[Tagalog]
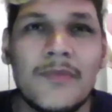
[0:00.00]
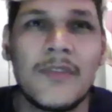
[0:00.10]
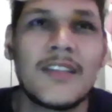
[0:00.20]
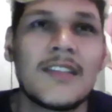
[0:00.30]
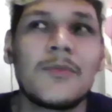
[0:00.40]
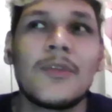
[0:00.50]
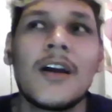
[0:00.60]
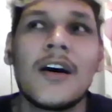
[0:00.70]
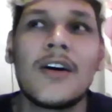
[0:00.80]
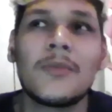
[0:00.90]

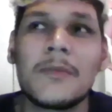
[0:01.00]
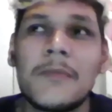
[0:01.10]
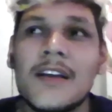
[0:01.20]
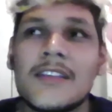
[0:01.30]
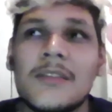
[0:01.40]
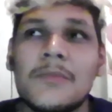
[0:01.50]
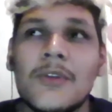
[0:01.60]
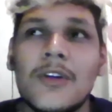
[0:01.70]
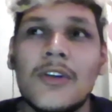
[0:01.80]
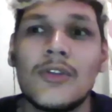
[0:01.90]
Nagsimula ako
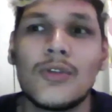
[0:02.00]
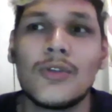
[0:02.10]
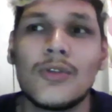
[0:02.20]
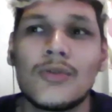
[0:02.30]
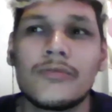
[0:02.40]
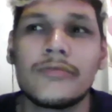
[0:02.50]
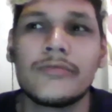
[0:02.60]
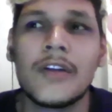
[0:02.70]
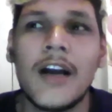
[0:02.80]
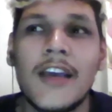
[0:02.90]
mag-basketball noong
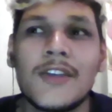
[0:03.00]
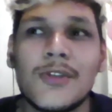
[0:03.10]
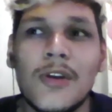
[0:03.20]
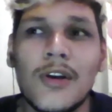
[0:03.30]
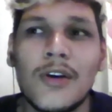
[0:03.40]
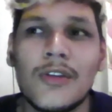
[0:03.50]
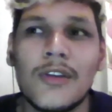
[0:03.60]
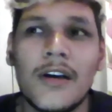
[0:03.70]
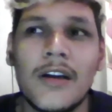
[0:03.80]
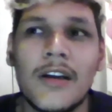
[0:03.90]
high school ako
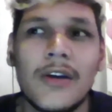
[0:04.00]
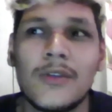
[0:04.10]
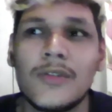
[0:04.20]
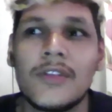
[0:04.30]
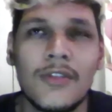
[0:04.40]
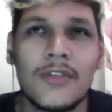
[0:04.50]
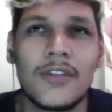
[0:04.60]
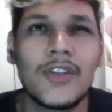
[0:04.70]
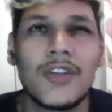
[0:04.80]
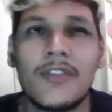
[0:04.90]
around
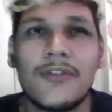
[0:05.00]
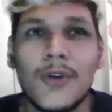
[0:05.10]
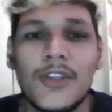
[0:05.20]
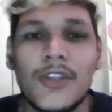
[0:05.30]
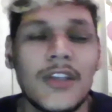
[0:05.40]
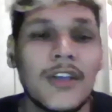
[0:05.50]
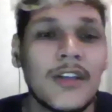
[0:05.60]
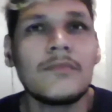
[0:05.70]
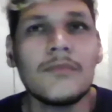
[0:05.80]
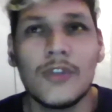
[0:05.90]
third year, fourth year
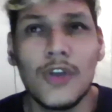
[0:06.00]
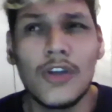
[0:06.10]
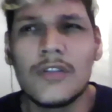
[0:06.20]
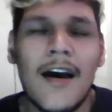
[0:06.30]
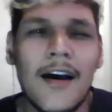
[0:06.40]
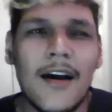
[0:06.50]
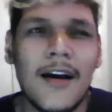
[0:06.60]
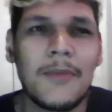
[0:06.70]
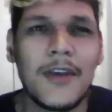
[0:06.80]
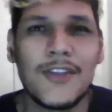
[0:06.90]
doon uh,
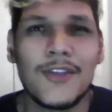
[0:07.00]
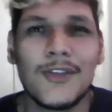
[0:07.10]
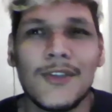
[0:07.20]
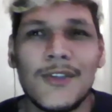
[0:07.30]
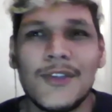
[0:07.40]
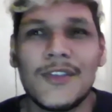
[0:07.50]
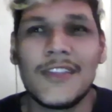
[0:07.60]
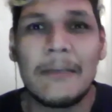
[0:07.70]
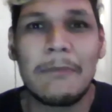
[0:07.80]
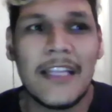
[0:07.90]
medyo
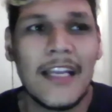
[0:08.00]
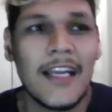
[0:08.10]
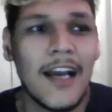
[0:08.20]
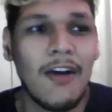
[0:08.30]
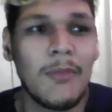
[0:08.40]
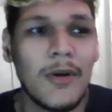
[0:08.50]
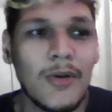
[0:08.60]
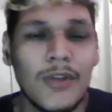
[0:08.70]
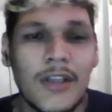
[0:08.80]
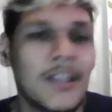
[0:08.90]
hindi pa talaga ako
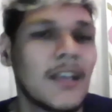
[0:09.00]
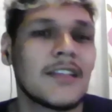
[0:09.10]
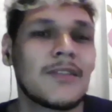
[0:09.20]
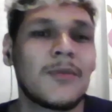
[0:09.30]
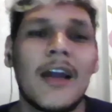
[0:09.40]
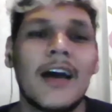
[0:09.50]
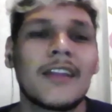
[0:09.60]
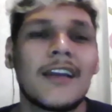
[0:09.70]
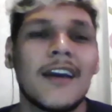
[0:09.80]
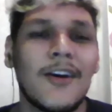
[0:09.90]
marunong talaga wala
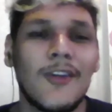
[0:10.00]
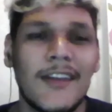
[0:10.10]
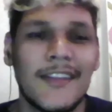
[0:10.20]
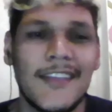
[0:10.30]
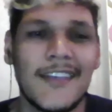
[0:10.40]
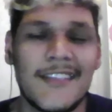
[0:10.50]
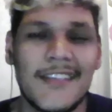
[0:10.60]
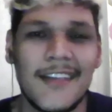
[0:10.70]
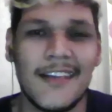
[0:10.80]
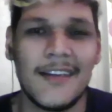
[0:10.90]
talaga akong idea
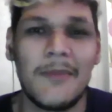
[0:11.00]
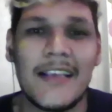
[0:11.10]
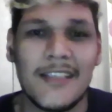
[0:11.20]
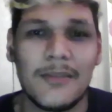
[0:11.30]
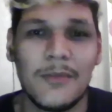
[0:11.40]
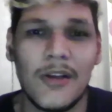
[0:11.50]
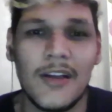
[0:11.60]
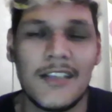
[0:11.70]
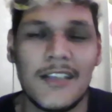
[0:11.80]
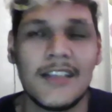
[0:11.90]
sa basketball
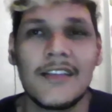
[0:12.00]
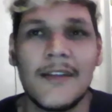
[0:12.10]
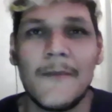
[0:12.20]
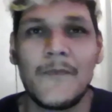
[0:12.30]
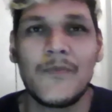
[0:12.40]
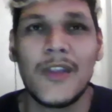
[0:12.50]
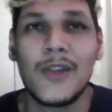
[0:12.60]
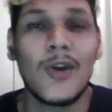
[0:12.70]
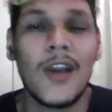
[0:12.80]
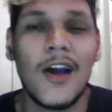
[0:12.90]
as in
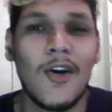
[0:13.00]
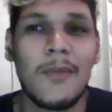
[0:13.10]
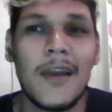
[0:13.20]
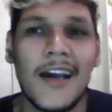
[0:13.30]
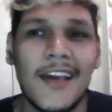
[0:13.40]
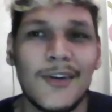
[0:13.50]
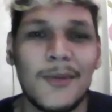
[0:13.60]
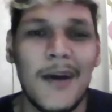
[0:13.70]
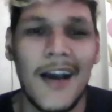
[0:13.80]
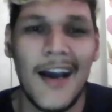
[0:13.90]
nandun lang ako, malaki
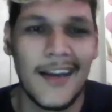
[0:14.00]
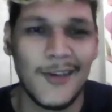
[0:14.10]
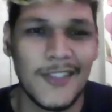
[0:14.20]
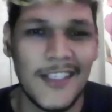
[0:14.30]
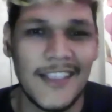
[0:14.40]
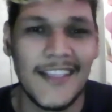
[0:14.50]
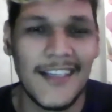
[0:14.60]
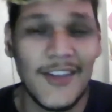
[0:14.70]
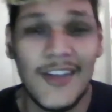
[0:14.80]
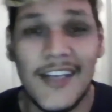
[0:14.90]
ako, pangharang ako sa gitna,
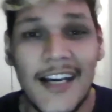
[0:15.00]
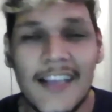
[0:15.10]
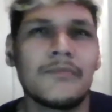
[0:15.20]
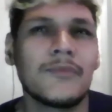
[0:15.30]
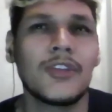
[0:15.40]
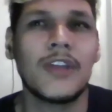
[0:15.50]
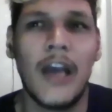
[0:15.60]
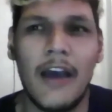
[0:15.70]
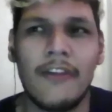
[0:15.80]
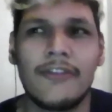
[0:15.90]
ganun lang. Yun nga,
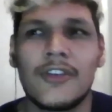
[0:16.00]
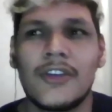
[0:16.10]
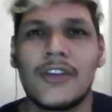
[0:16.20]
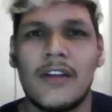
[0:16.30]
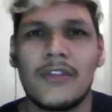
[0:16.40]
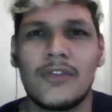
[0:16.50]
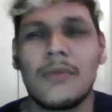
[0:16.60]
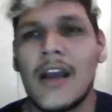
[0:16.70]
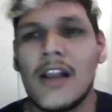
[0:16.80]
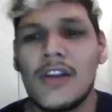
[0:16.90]
after
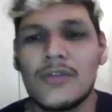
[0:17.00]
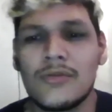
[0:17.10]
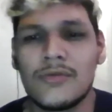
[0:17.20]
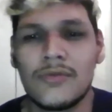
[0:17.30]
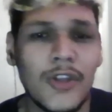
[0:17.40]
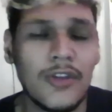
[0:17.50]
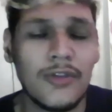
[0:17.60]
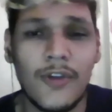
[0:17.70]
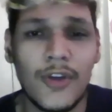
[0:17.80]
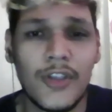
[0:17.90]
tumagal yung,
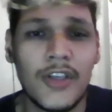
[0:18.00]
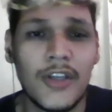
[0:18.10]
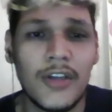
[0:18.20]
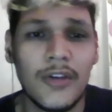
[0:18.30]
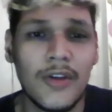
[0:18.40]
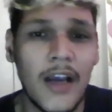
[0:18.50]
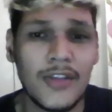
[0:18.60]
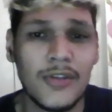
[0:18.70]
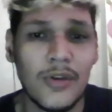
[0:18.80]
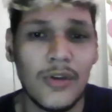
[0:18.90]
yung fourth year high
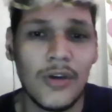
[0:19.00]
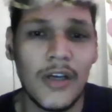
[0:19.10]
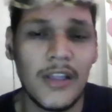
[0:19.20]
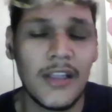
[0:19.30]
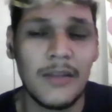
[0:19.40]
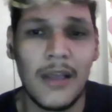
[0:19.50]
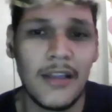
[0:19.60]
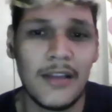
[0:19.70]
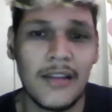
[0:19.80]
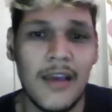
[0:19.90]
school ko at that, at
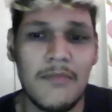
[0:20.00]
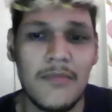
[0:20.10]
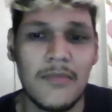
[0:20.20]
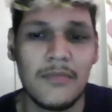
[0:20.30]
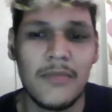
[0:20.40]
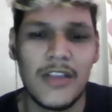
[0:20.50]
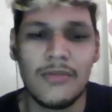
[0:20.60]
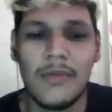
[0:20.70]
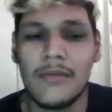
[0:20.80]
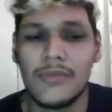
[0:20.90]
that time, medyo
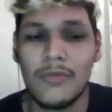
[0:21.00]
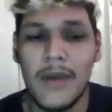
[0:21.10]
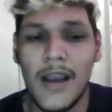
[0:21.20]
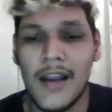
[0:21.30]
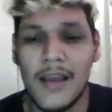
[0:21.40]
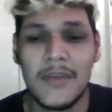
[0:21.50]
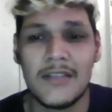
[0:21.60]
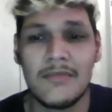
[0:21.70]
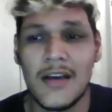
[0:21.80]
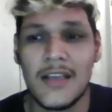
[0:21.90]
tumagal kami
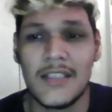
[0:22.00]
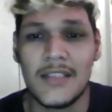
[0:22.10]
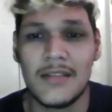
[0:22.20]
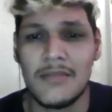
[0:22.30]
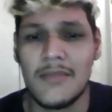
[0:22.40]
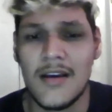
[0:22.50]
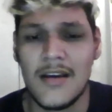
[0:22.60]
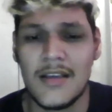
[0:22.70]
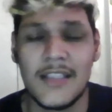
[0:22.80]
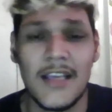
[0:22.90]
sa mga, sa mga
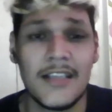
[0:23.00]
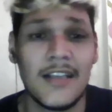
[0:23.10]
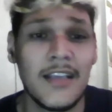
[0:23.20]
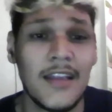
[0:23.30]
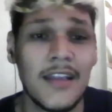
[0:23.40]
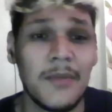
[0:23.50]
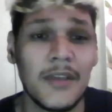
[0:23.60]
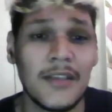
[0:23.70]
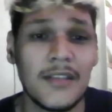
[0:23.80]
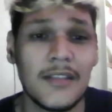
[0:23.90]
sinasalihan
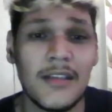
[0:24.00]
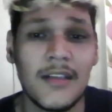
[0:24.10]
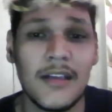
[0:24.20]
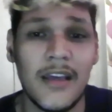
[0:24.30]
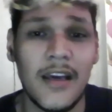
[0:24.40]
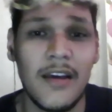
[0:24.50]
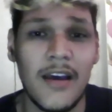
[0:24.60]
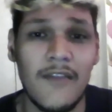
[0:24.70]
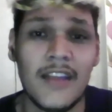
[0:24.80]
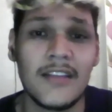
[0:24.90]
naming uh,
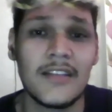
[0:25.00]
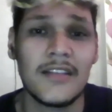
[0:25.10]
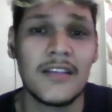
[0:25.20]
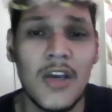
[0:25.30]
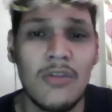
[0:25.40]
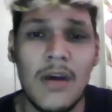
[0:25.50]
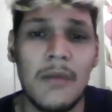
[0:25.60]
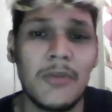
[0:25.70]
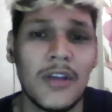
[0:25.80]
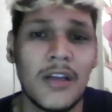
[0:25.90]
events.
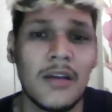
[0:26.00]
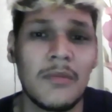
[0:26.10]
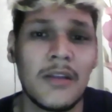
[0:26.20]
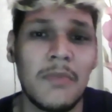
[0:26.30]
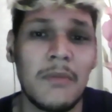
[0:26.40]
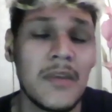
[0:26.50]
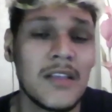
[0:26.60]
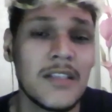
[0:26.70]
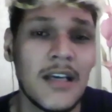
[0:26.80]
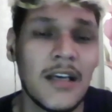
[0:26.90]
Mabot ka rin kami ng
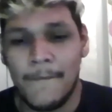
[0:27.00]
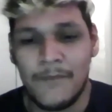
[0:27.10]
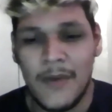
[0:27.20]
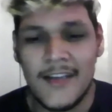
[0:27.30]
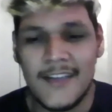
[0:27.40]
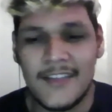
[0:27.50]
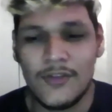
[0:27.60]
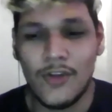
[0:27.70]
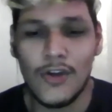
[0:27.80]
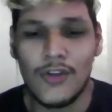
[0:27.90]
pambansa.
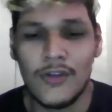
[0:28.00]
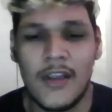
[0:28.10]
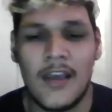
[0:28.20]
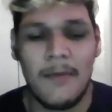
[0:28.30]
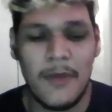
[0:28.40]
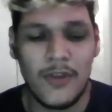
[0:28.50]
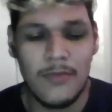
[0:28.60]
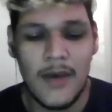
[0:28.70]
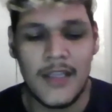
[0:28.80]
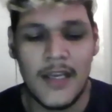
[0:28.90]
Parang doon, habang
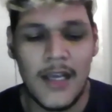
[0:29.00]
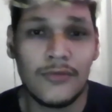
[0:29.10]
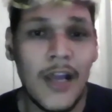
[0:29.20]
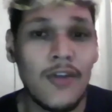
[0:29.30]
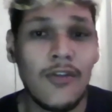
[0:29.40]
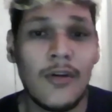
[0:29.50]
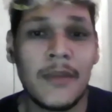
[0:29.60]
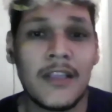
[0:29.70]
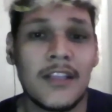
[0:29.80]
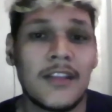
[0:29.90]
tumatagal, lalo kami
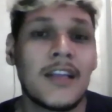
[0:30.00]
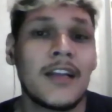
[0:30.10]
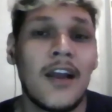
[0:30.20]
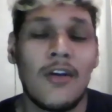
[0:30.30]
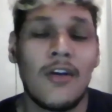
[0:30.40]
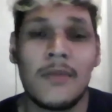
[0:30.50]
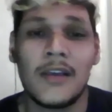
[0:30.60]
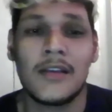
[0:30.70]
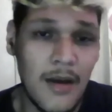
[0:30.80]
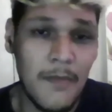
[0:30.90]
natatrain, lalo
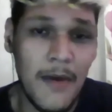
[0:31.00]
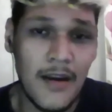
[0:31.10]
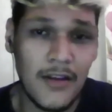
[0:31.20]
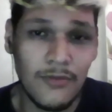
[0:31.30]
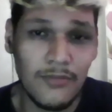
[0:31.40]
kaming parang yung